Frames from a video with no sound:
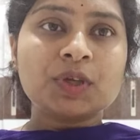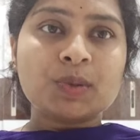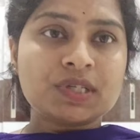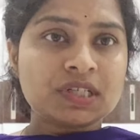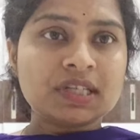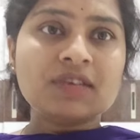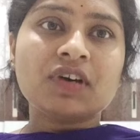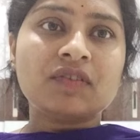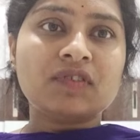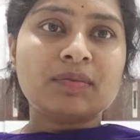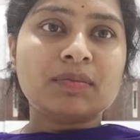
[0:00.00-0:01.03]
క్వశ్చన్కి
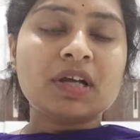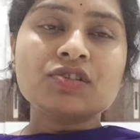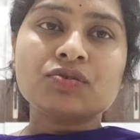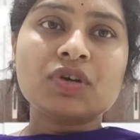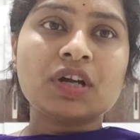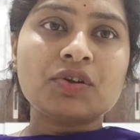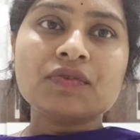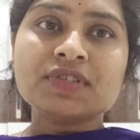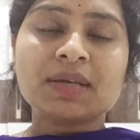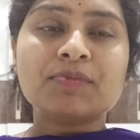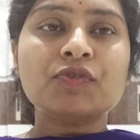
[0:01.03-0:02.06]
వన్ వన్ మార్క్స్ సో కట్
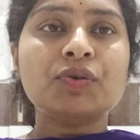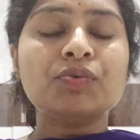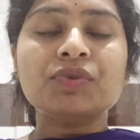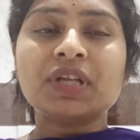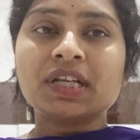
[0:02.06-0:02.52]
ఆఫ్స్ ఏమి ఉండవు